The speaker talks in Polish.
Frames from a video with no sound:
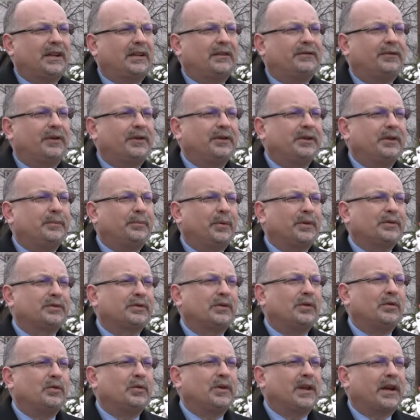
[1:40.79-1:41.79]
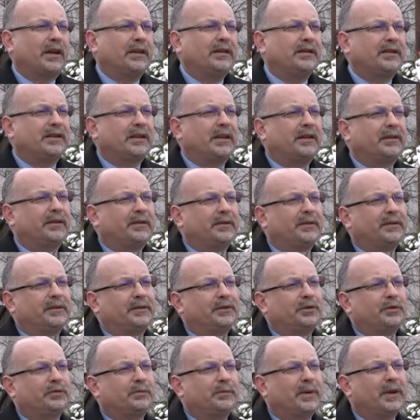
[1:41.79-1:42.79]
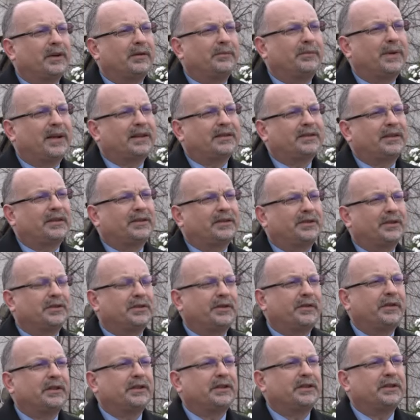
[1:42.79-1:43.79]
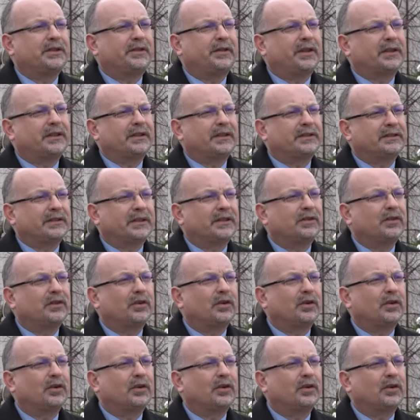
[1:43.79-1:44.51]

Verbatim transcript: wojny polsko-ukraińskiej 7 marca 1919